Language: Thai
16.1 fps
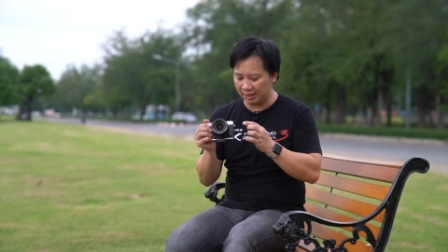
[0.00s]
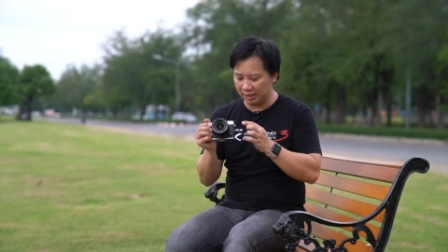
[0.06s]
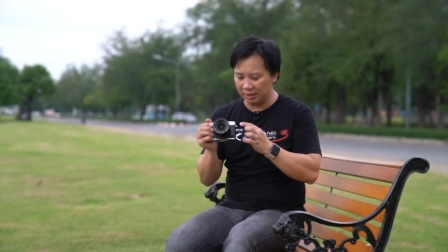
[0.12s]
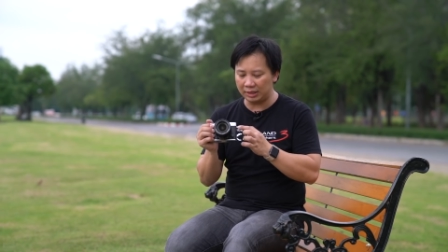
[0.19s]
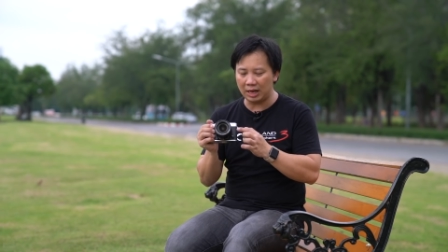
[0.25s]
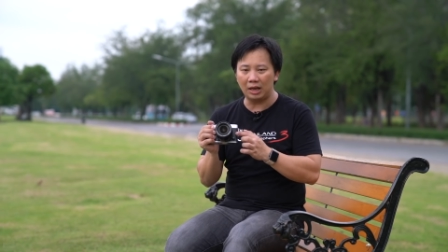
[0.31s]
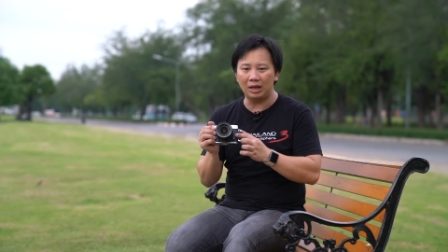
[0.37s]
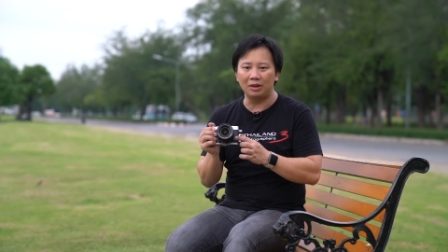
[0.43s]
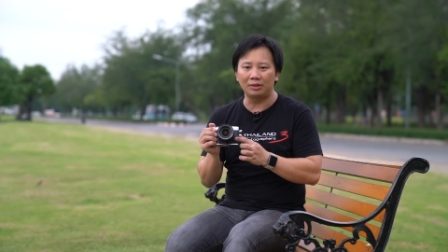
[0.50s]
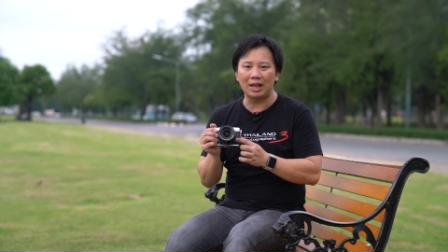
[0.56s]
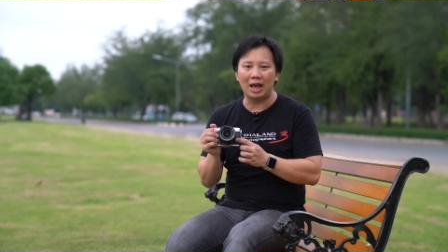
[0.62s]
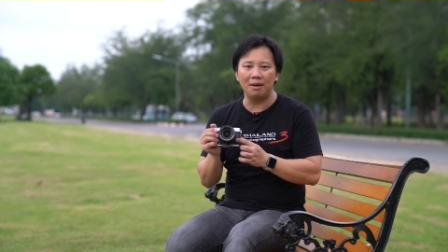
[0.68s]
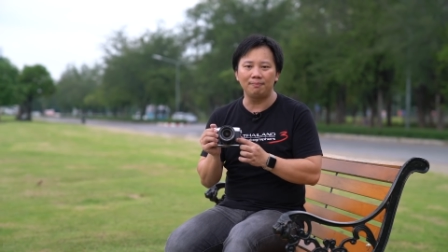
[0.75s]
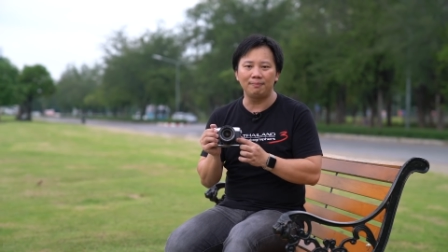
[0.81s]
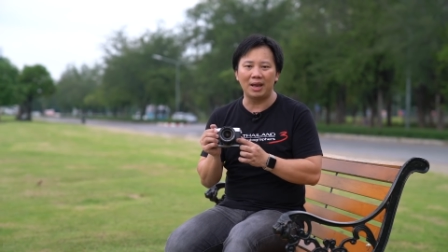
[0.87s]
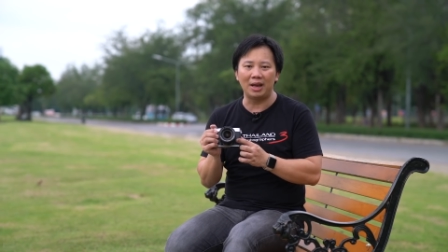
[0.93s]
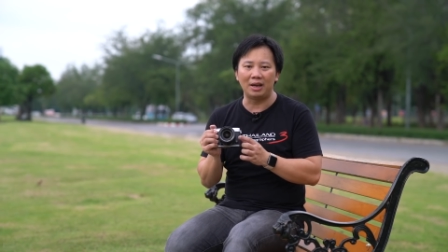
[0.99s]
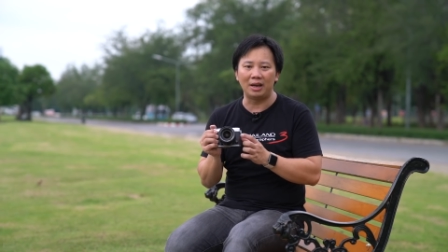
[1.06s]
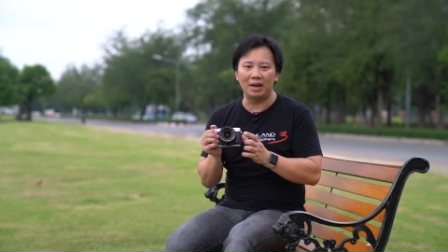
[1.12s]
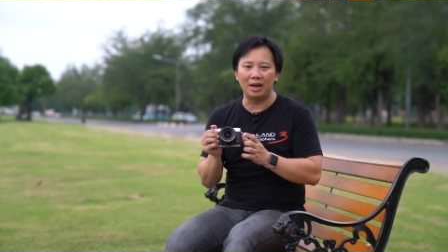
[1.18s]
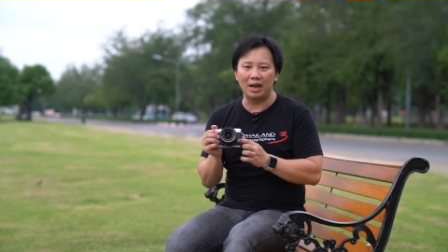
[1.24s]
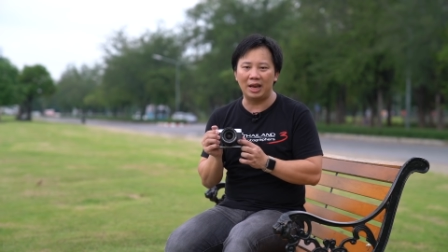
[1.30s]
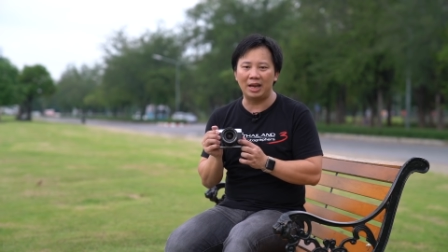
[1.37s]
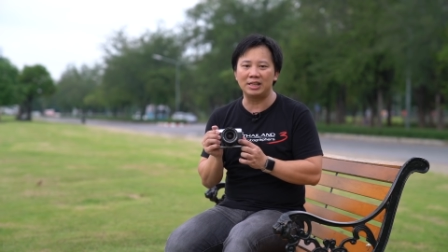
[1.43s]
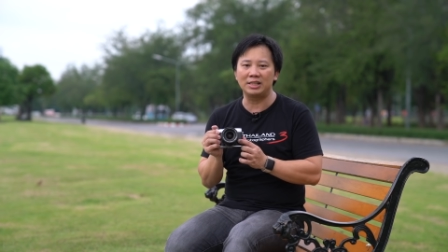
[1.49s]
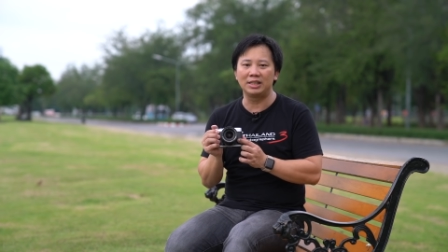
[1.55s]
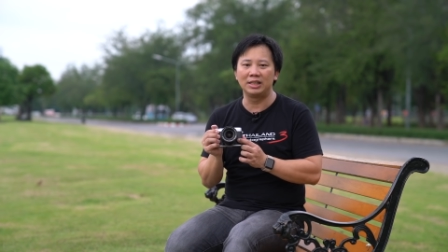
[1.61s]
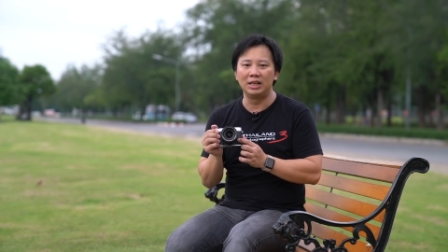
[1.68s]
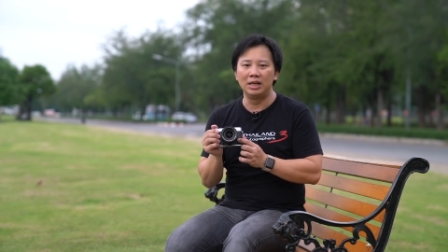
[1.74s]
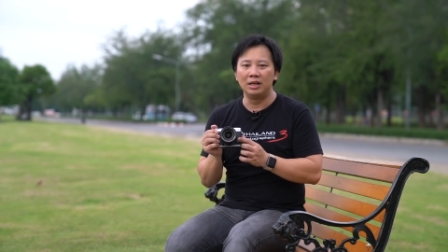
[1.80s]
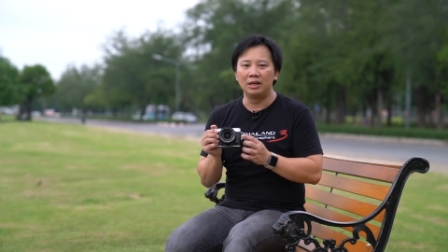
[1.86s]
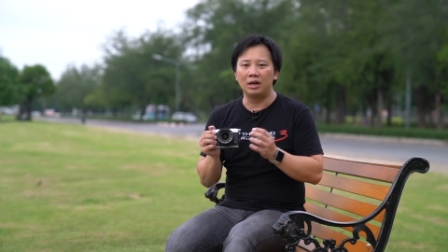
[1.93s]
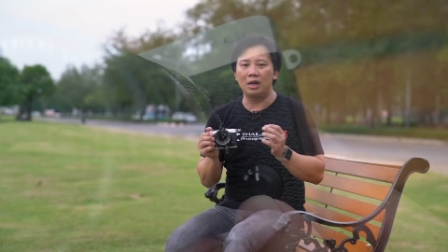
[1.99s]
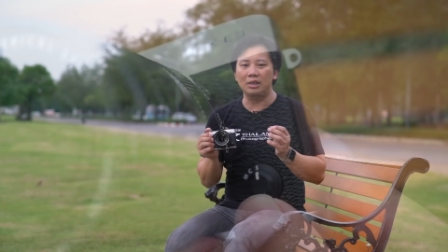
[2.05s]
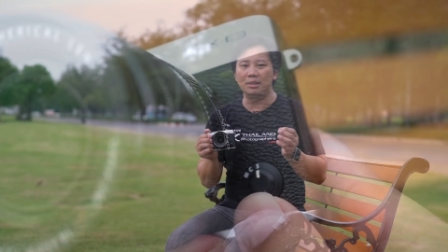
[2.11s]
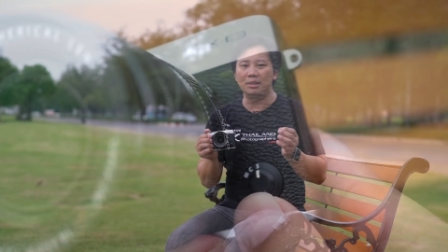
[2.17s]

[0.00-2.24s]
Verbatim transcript: คือถ้าเราตั้งเป็น S ก็